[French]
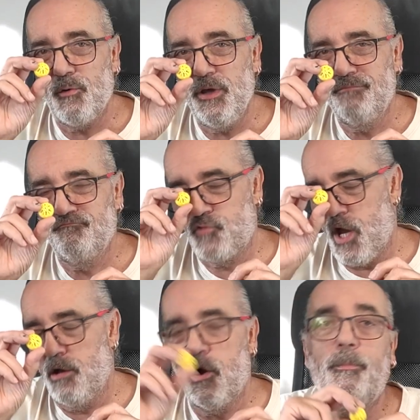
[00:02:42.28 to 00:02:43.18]
Ah oui,
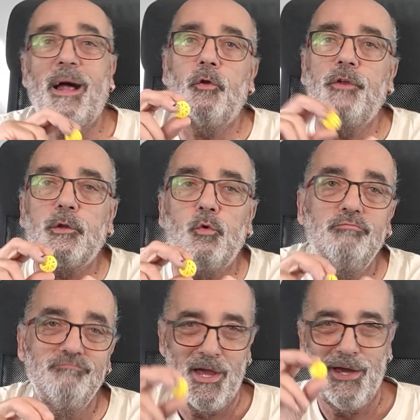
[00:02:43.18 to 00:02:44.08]
tiens, en parlant des trous,
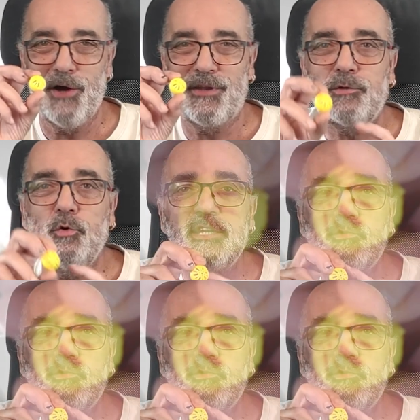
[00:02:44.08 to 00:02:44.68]
il y en a deux qui